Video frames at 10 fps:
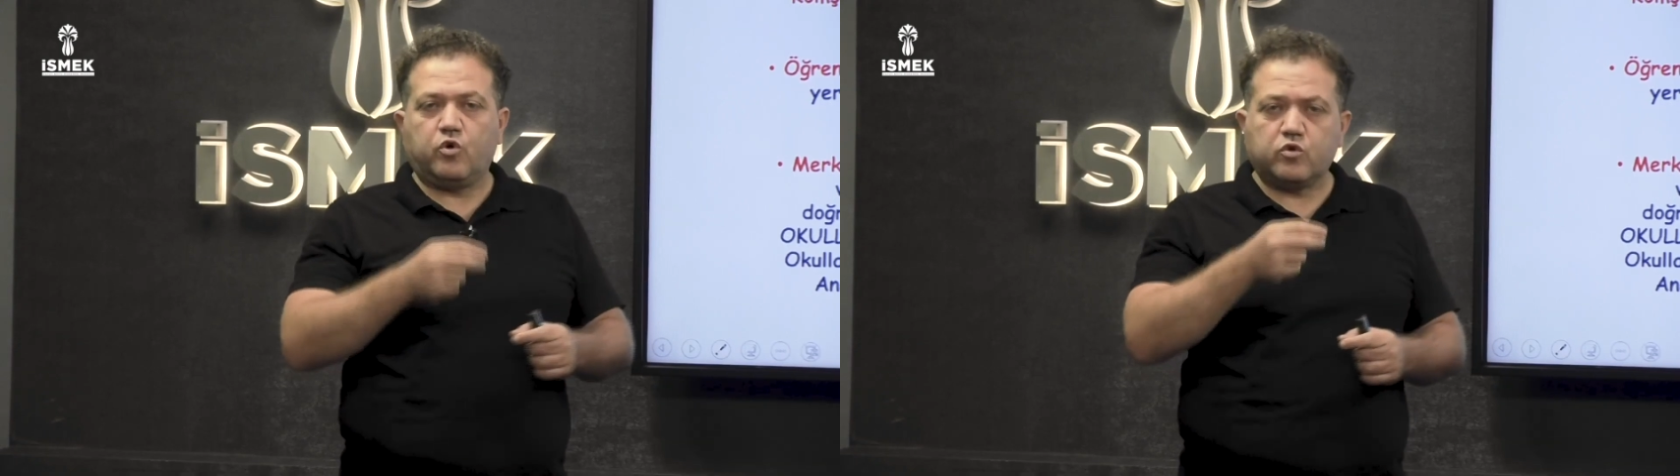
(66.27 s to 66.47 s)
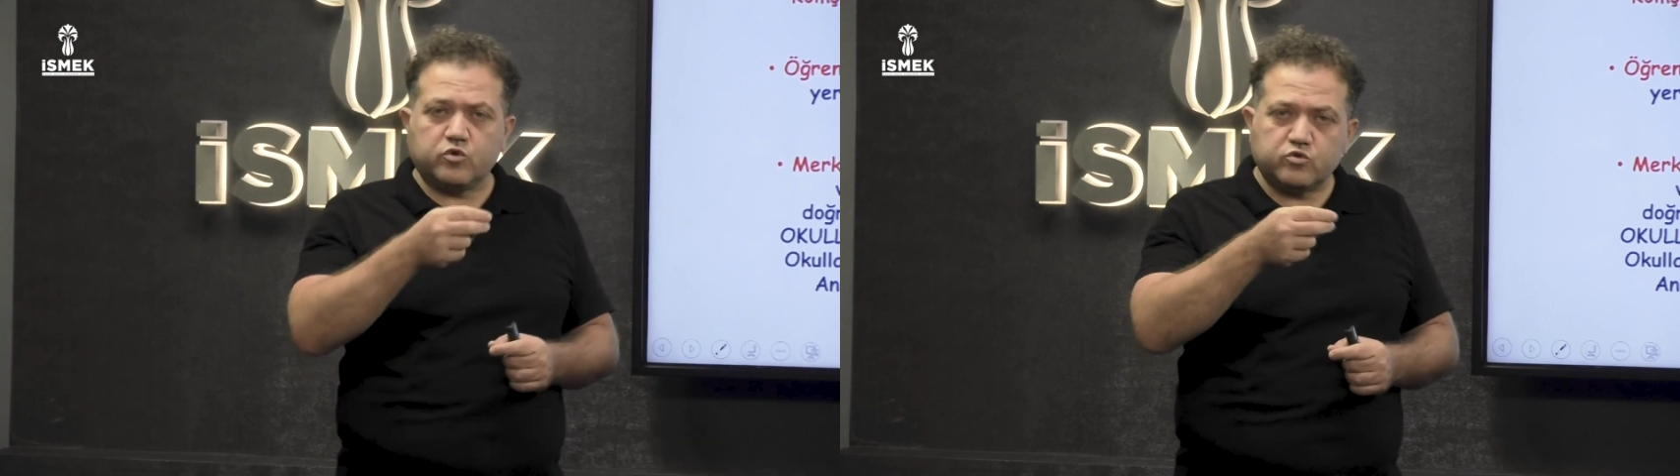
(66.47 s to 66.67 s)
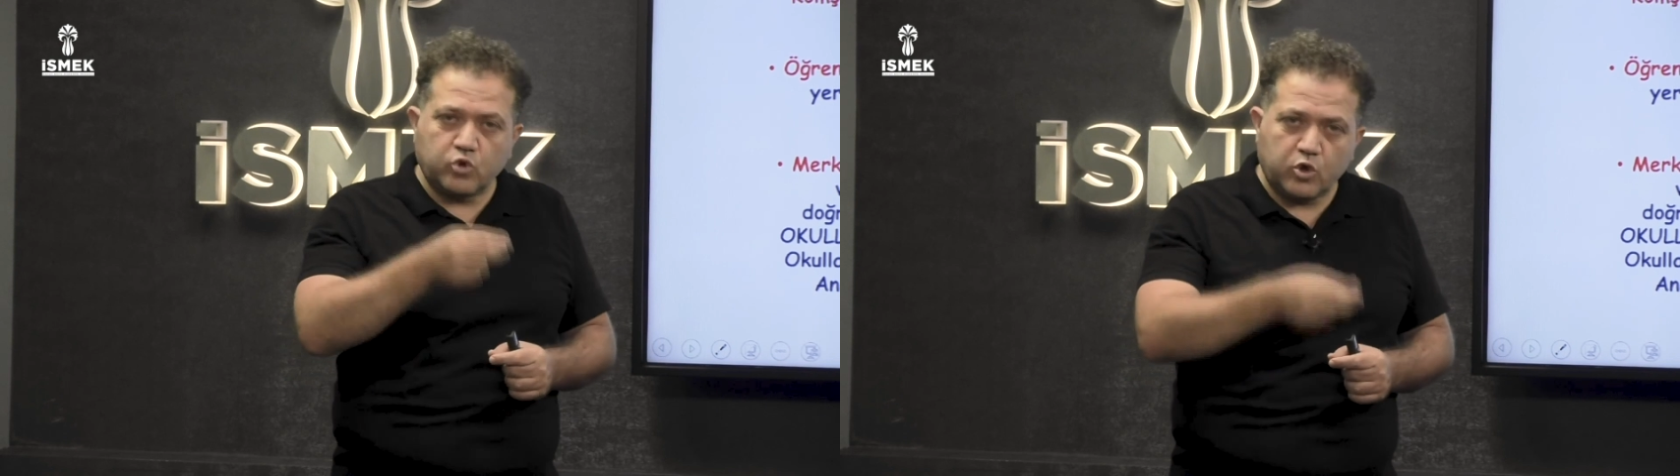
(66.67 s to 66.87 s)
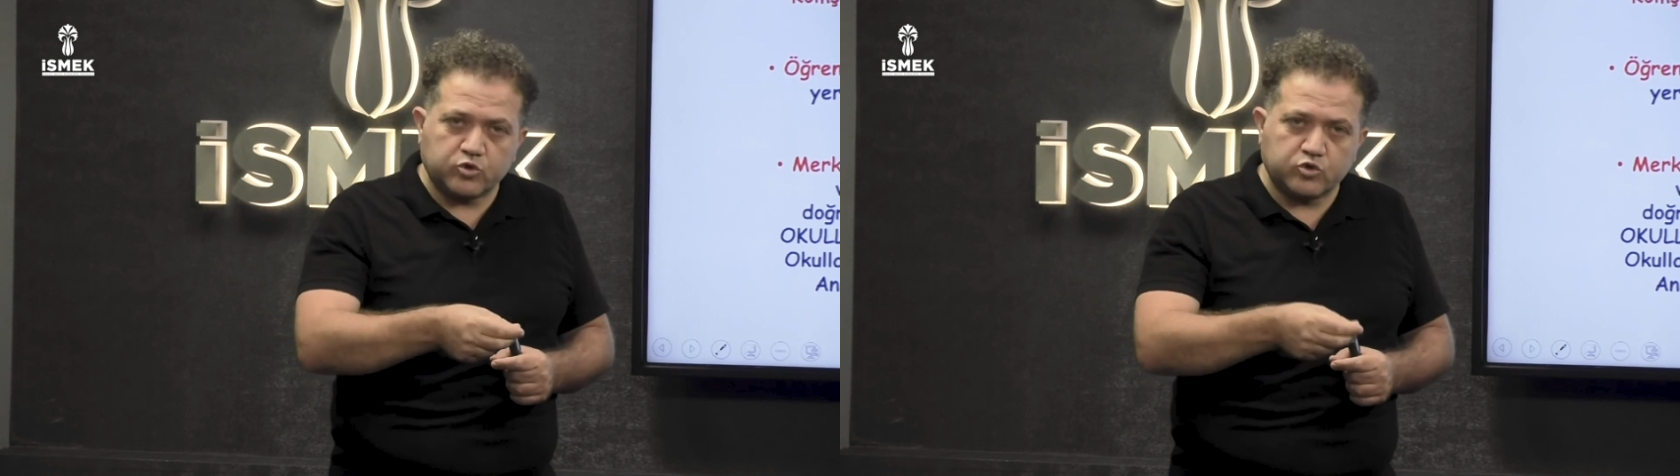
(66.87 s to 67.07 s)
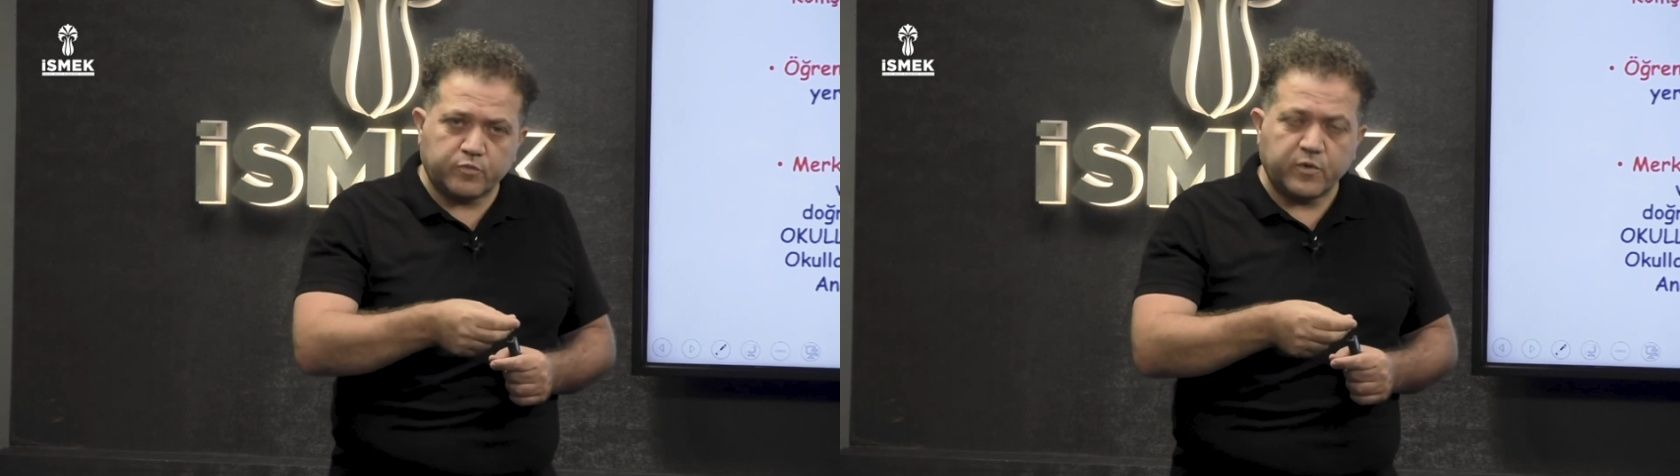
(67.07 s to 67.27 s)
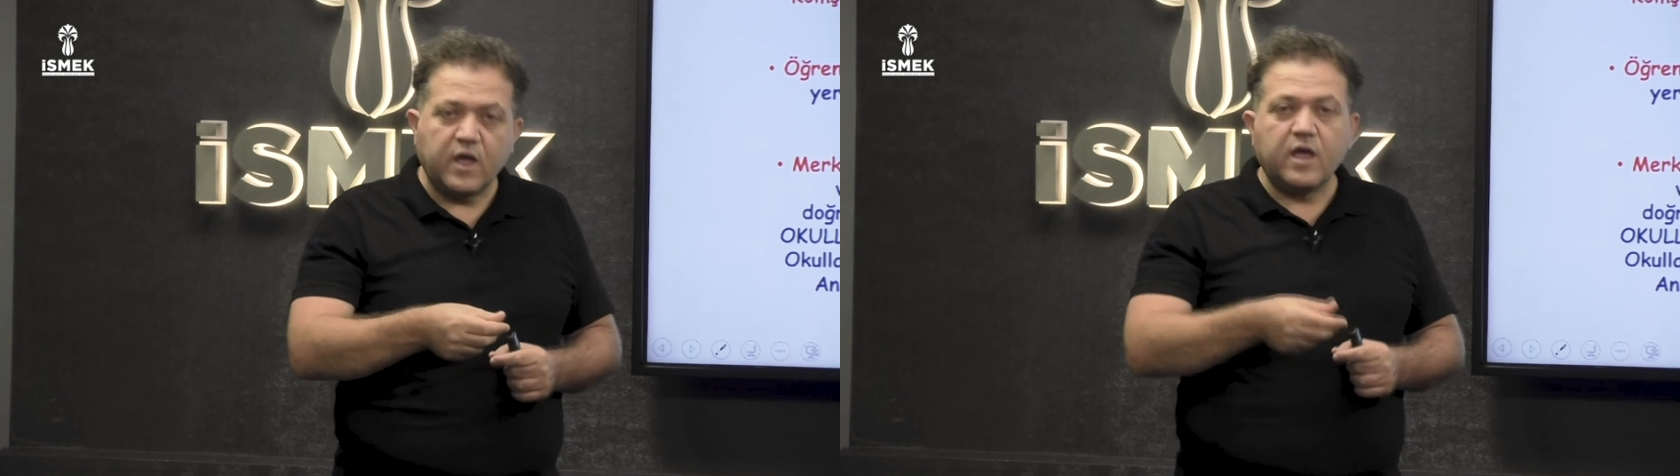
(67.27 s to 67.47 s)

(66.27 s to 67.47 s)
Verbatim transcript: Onu doldurup